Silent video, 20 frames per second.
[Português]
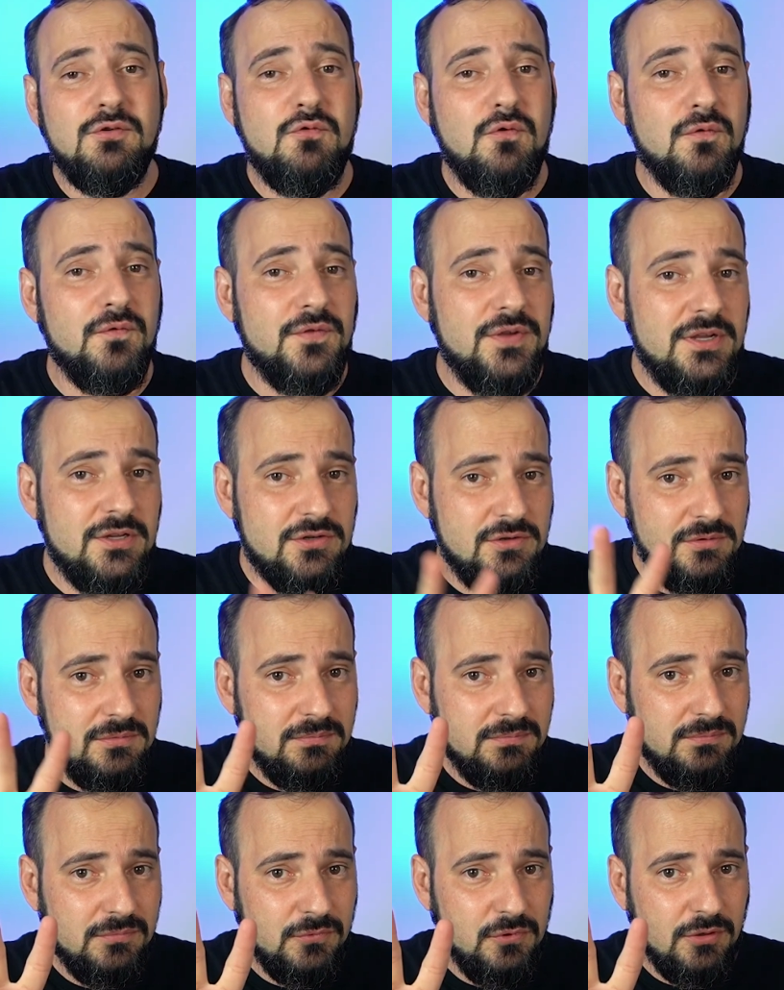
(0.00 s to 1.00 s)
um
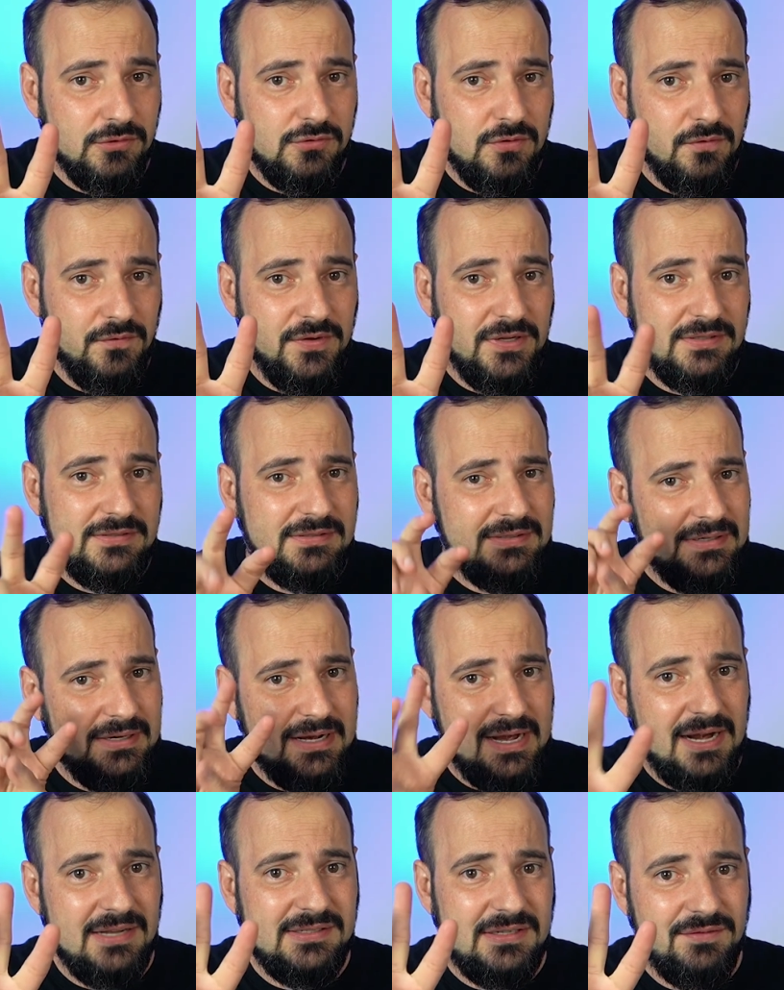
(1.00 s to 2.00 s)
convite, dois convites,
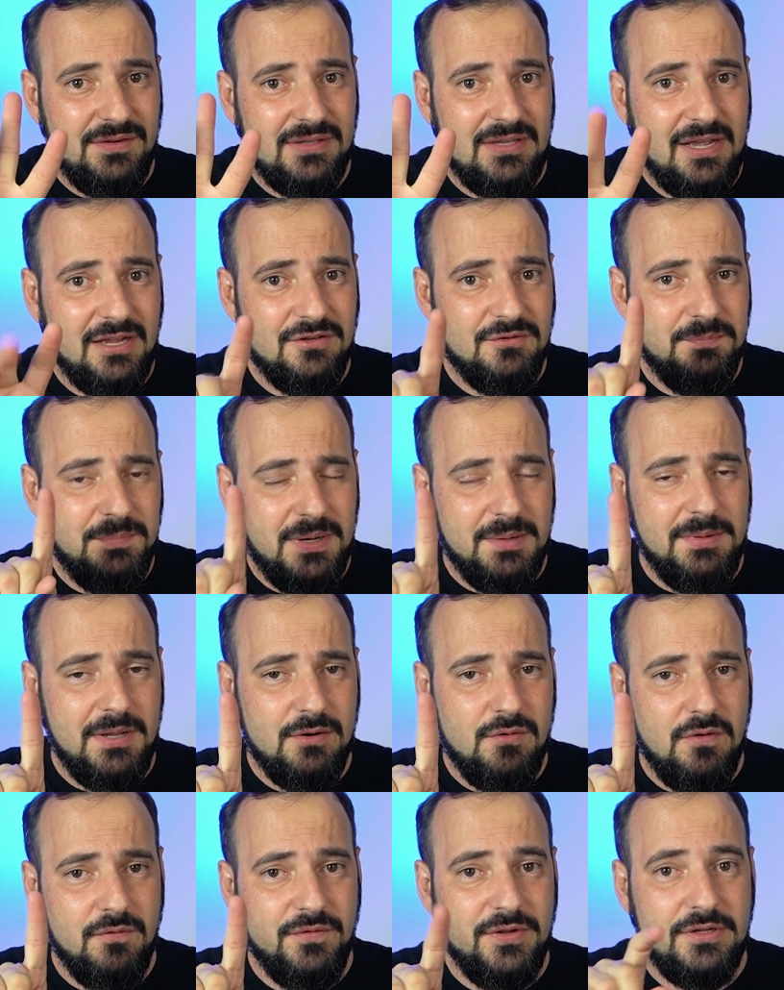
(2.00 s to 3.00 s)
três na verdade.
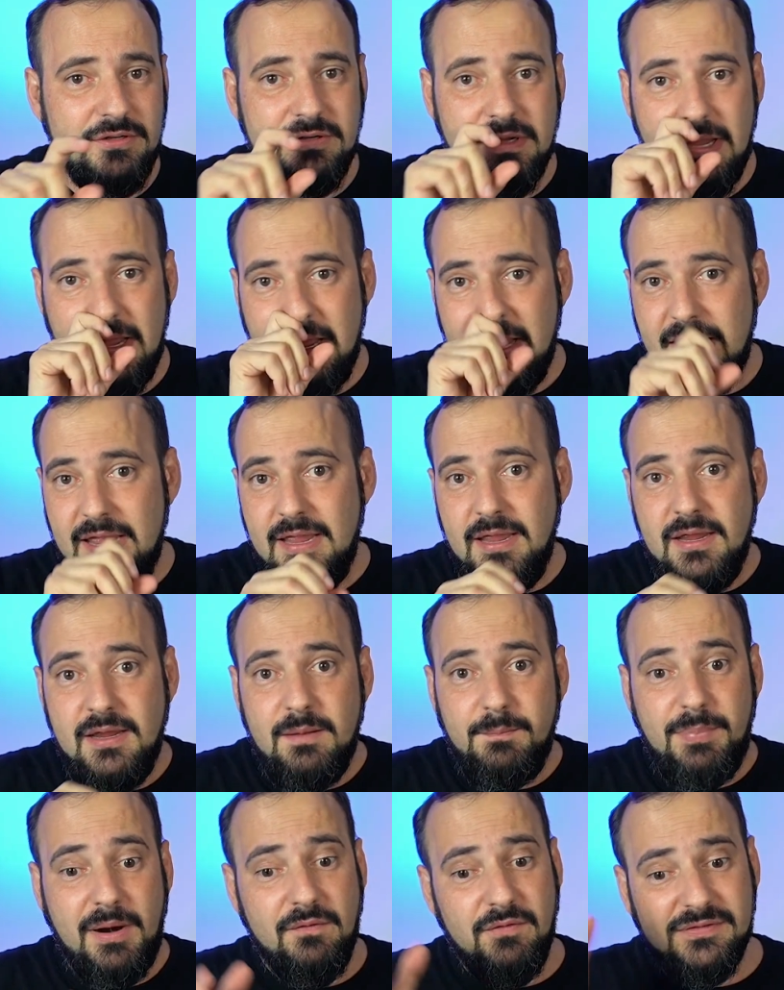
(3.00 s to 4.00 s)
Primeiro convite,
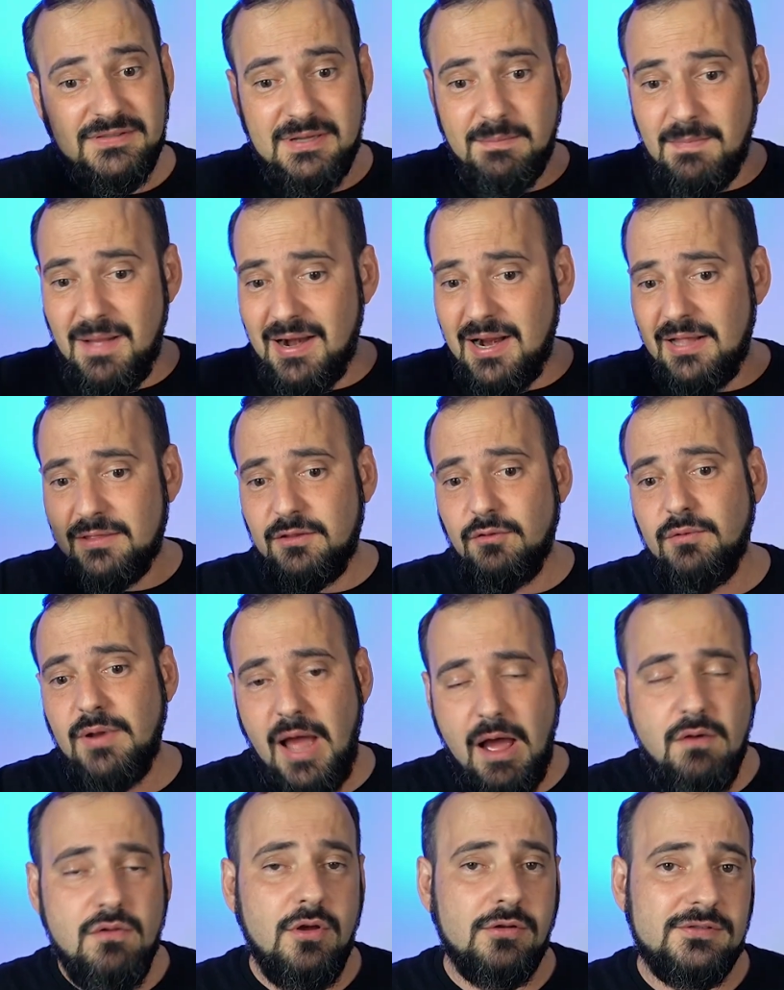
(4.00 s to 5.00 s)
para você
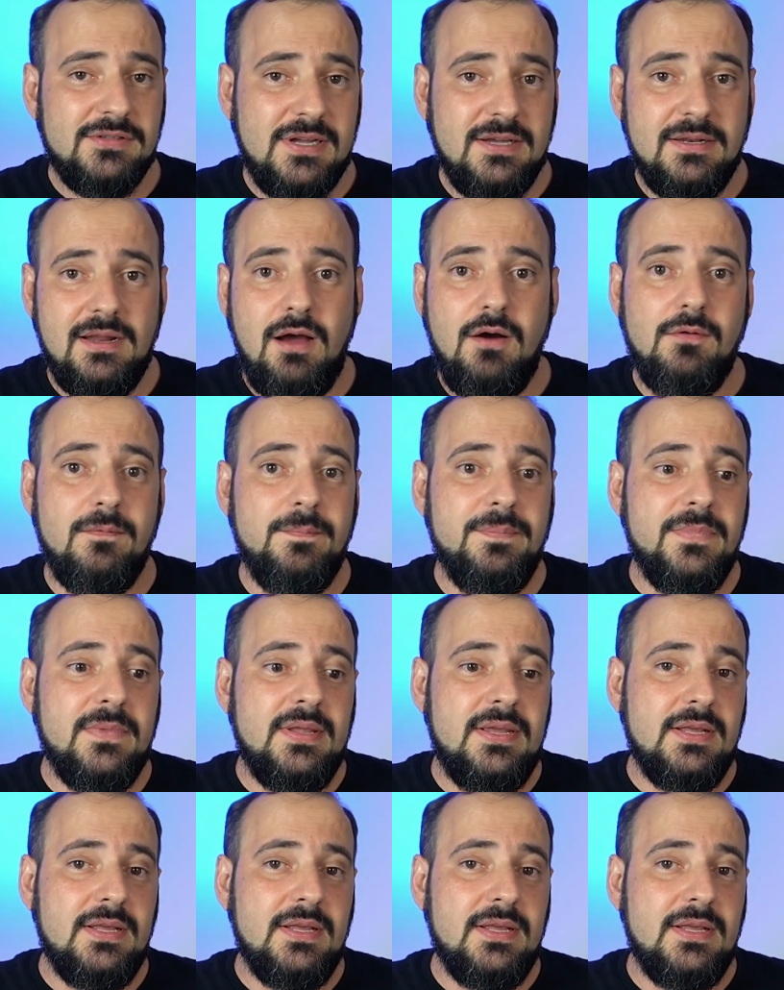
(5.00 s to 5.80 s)
maratonar o nosso canal.